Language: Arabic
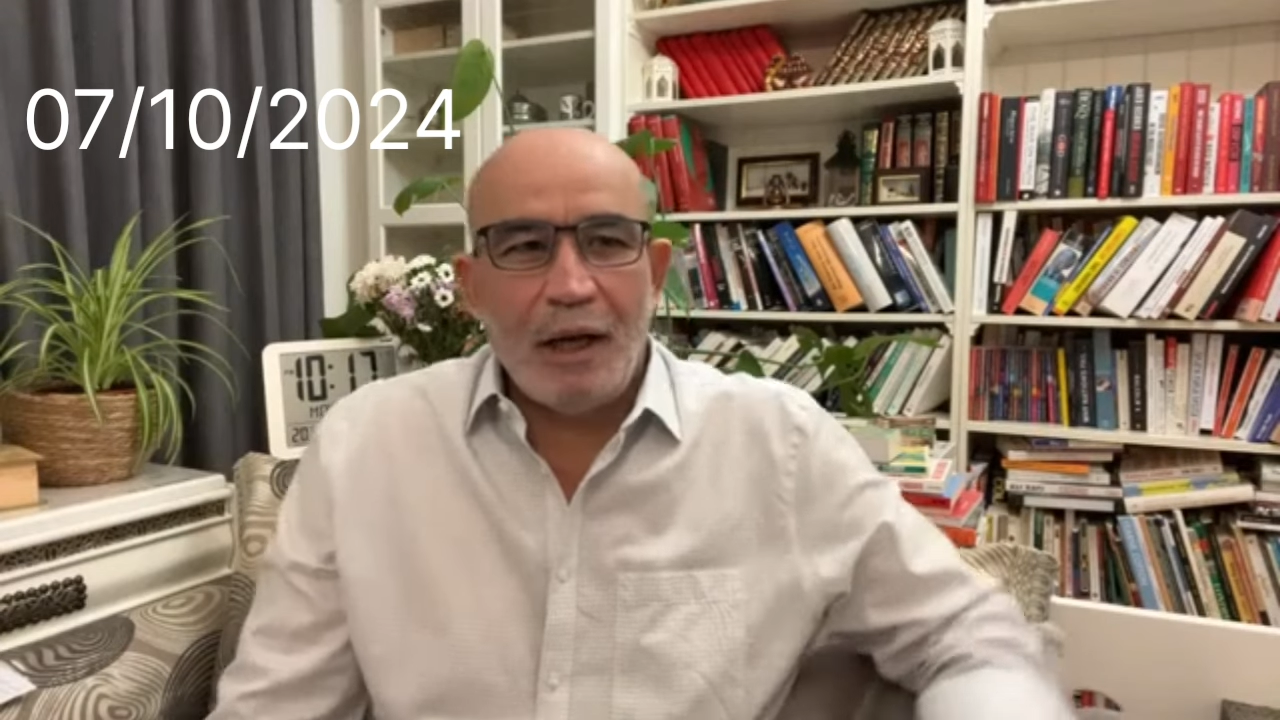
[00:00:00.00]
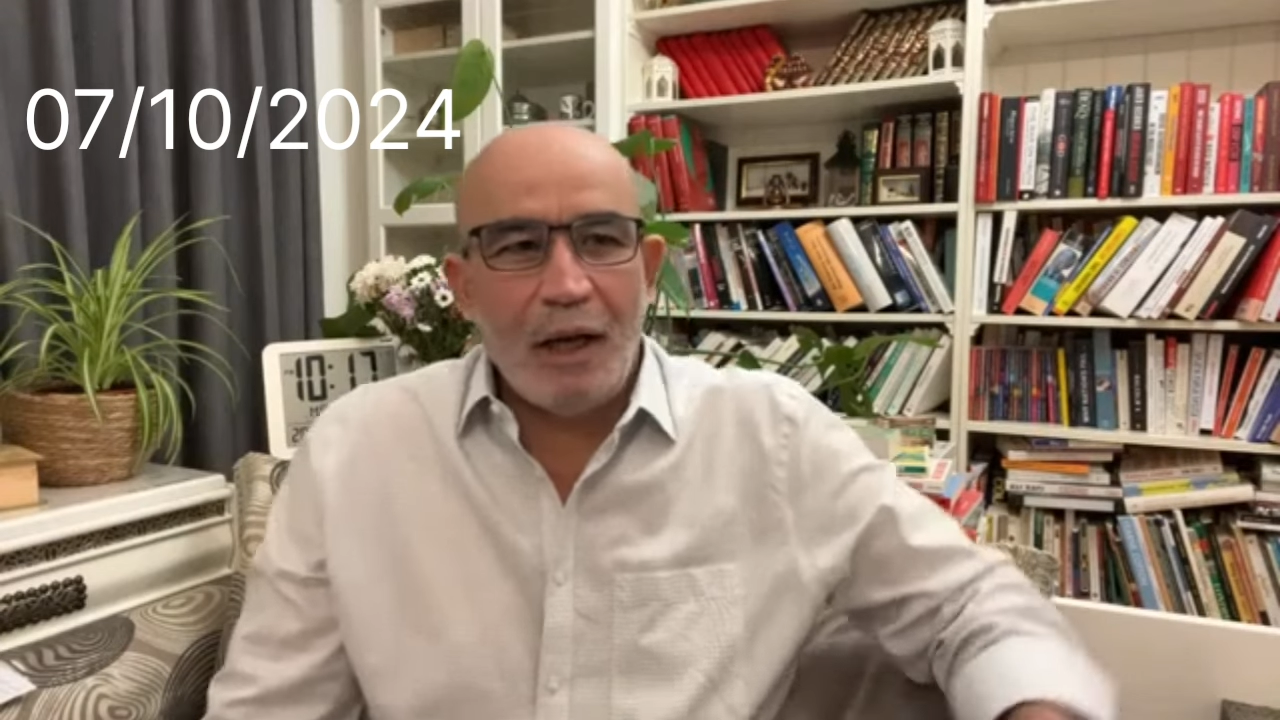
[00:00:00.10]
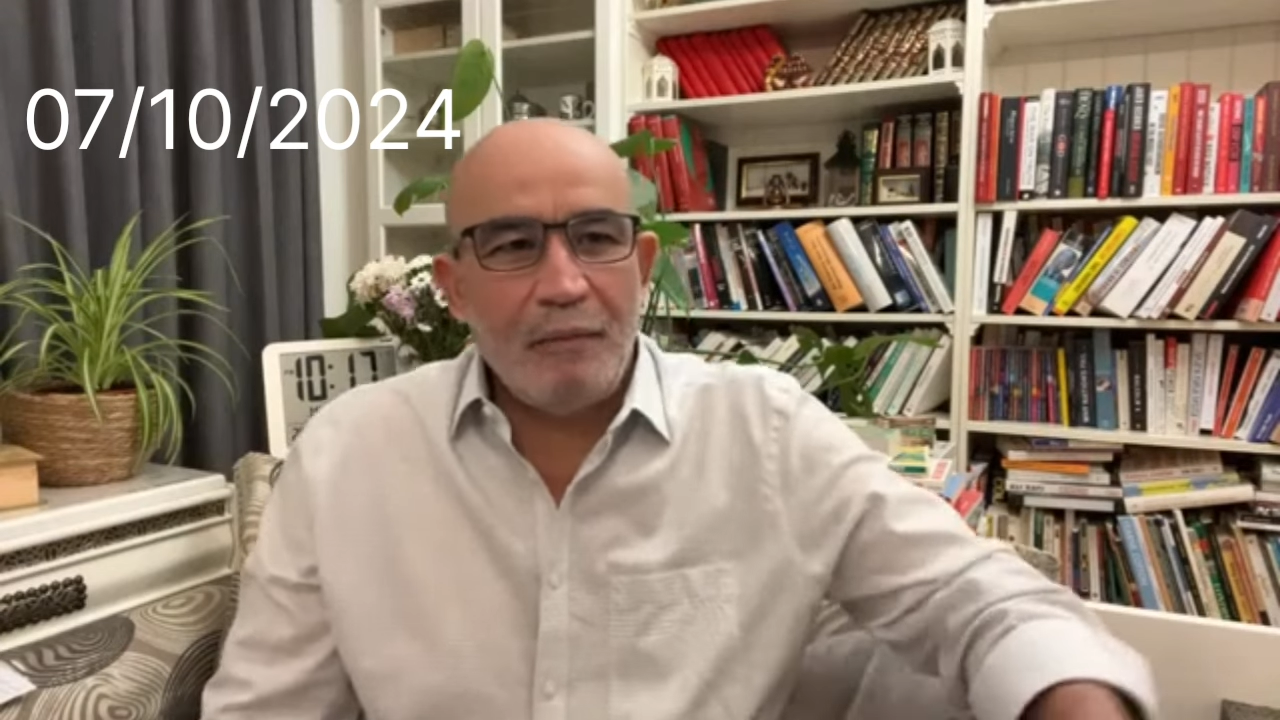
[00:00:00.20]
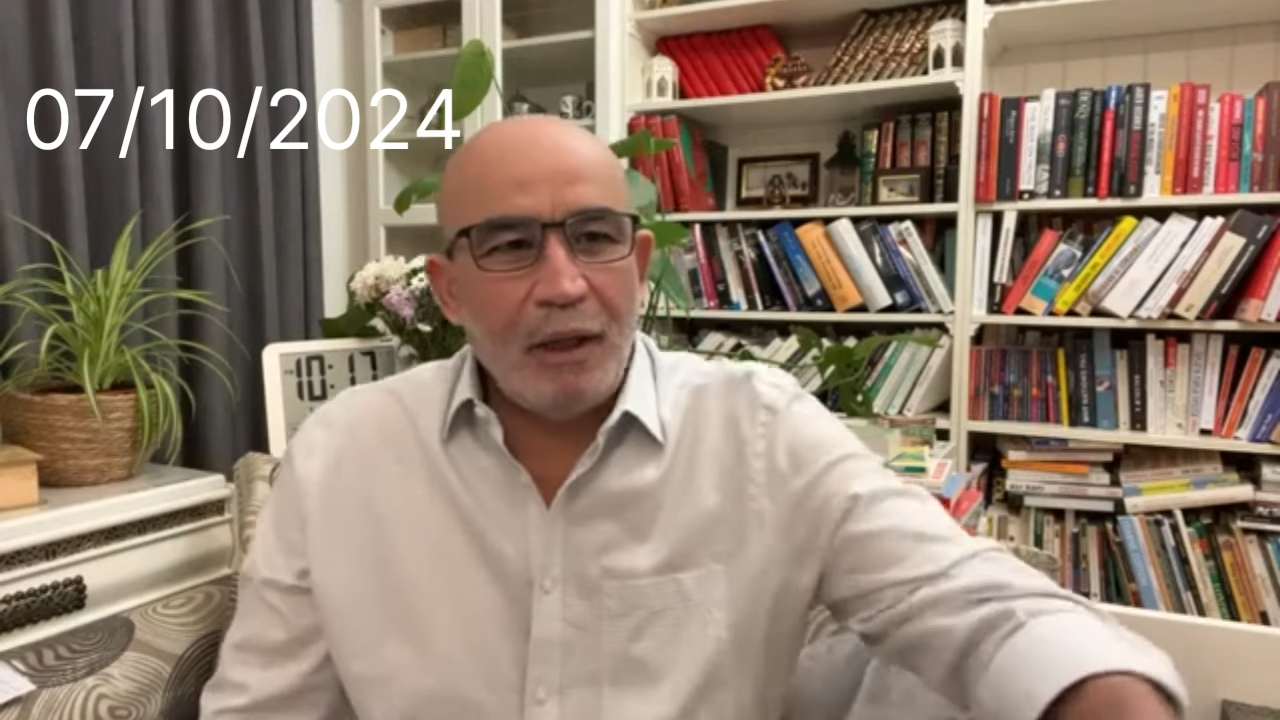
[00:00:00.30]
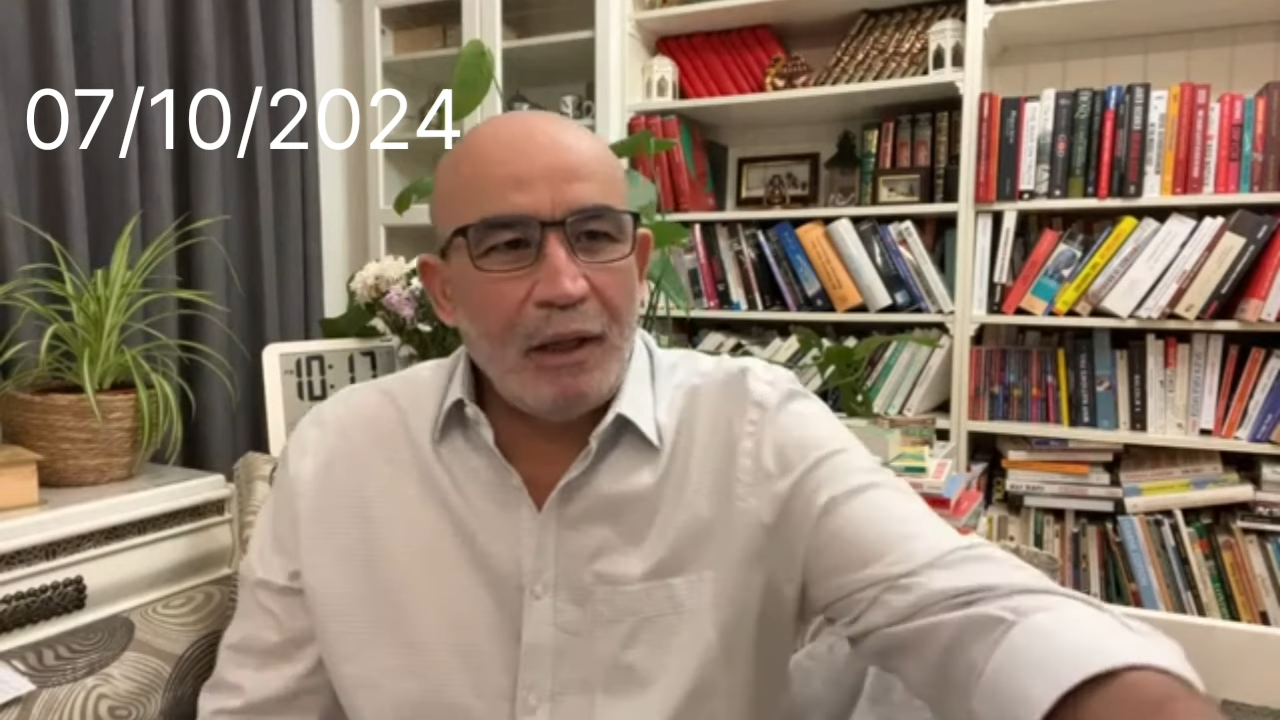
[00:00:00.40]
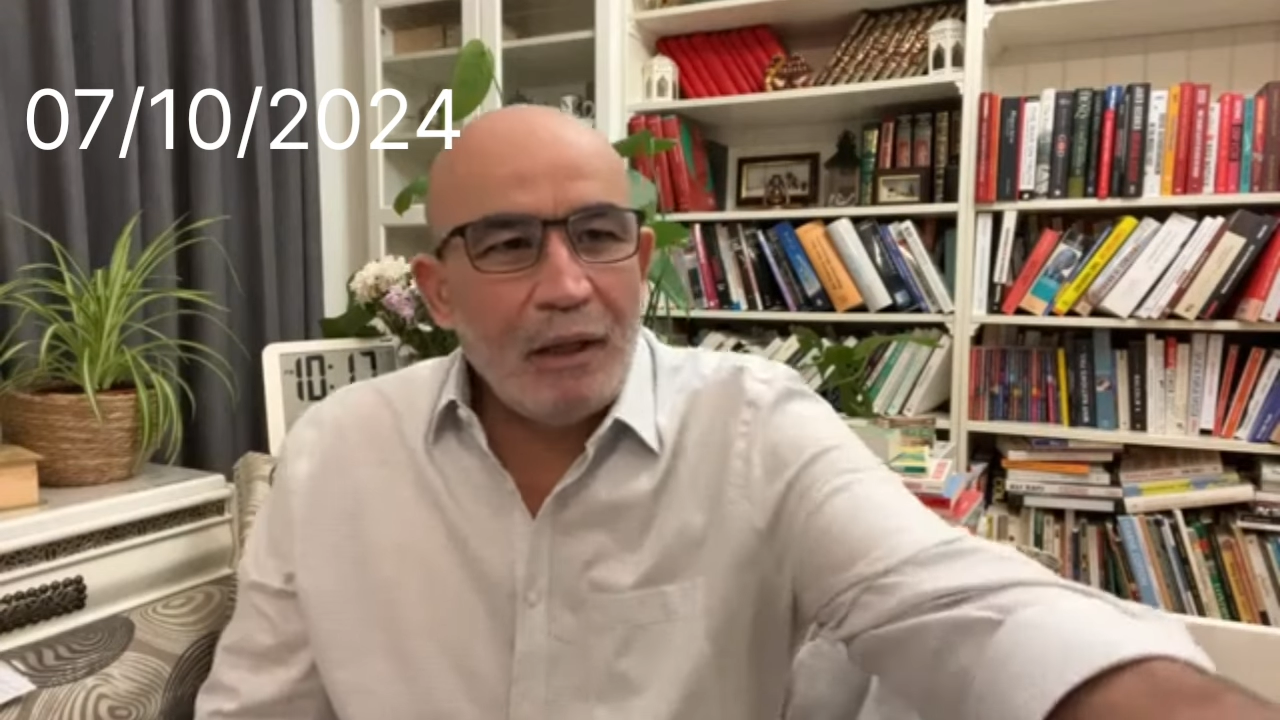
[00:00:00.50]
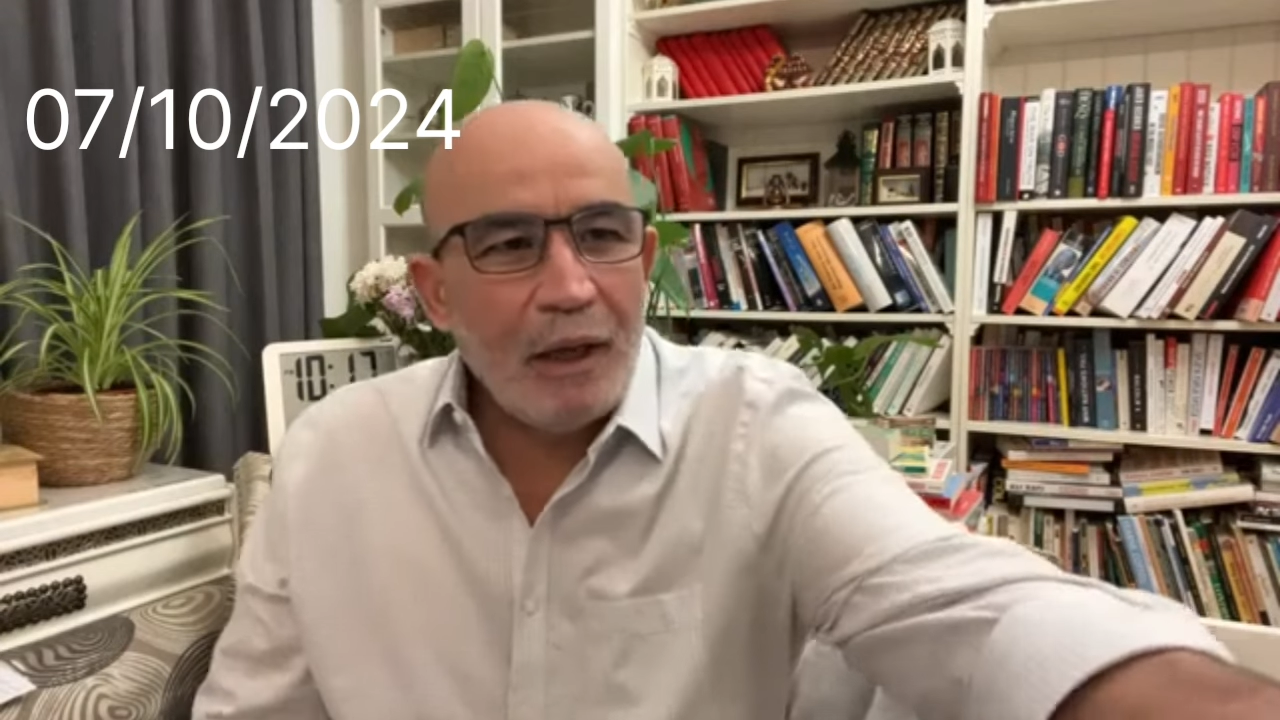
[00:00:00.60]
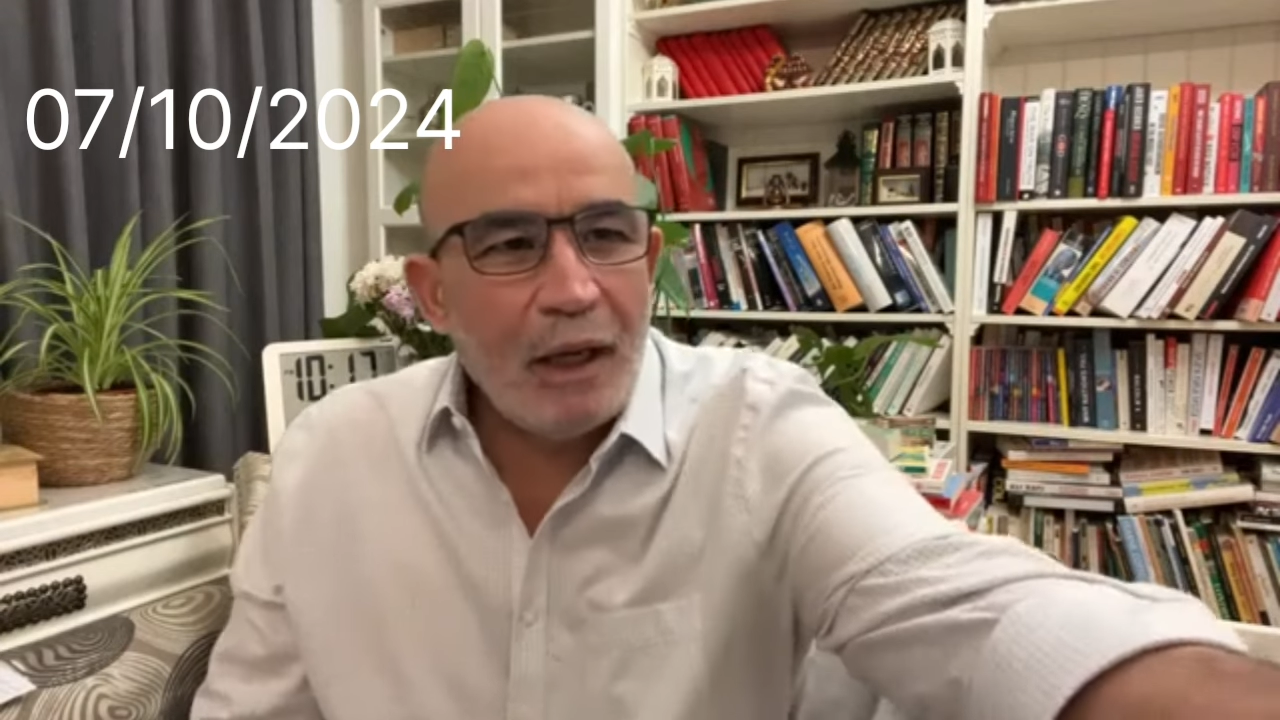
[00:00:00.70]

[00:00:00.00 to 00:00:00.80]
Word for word: كامل